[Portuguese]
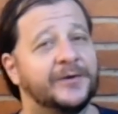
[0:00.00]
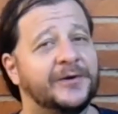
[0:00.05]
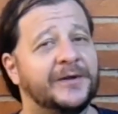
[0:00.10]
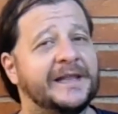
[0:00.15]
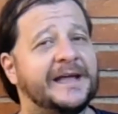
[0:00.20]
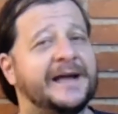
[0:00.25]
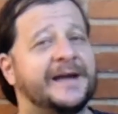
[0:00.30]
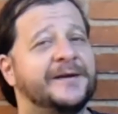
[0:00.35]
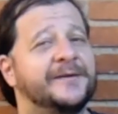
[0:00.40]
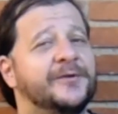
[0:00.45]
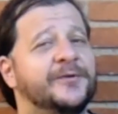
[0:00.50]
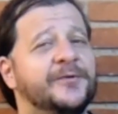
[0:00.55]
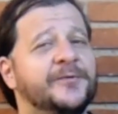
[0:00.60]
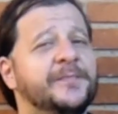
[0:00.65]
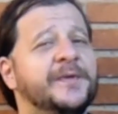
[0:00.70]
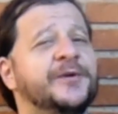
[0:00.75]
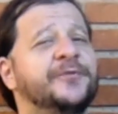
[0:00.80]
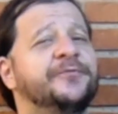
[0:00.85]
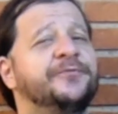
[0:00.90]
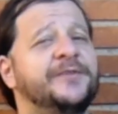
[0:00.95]
Olá, o
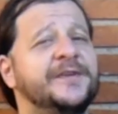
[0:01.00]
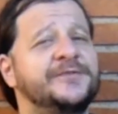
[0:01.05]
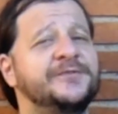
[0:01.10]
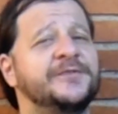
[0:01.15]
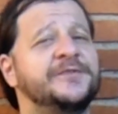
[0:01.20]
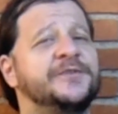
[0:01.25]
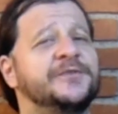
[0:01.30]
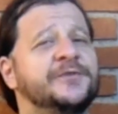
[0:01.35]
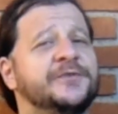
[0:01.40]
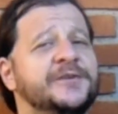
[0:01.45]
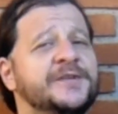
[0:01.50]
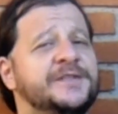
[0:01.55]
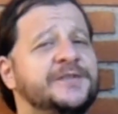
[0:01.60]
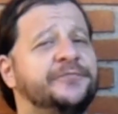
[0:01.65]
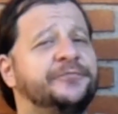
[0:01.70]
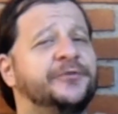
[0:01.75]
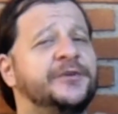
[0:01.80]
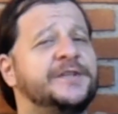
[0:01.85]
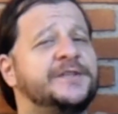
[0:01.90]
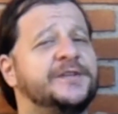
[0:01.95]
meu vídeo de
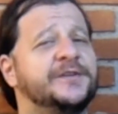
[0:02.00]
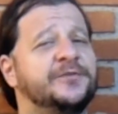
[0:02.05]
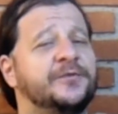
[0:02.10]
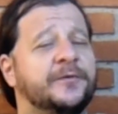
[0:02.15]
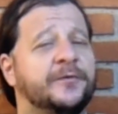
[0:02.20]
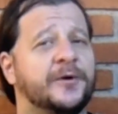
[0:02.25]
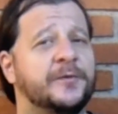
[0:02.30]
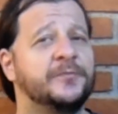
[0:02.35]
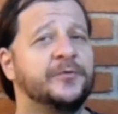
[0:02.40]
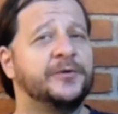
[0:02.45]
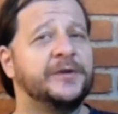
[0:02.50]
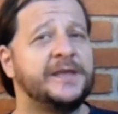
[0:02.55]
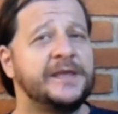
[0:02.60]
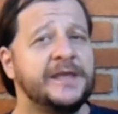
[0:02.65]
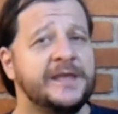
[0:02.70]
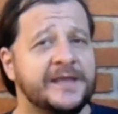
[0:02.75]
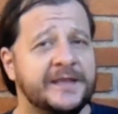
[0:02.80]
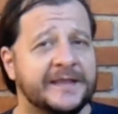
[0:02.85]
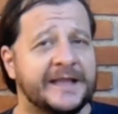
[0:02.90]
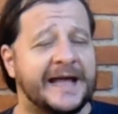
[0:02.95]
hoje foi tido como
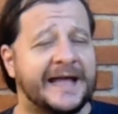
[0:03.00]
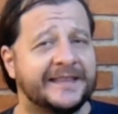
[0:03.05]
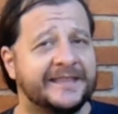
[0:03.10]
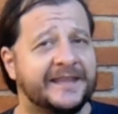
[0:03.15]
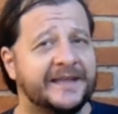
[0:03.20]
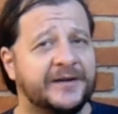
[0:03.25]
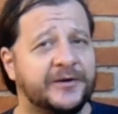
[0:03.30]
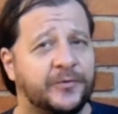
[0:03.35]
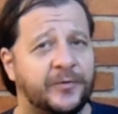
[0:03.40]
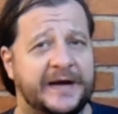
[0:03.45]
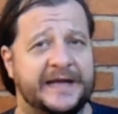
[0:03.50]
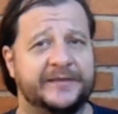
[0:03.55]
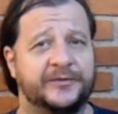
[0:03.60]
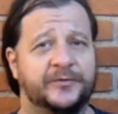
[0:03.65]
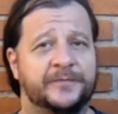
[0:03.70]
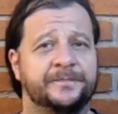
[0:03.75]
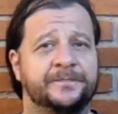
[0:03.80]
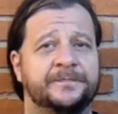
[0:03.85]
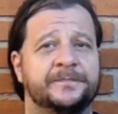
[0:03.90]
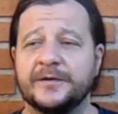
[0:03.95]
inadequado.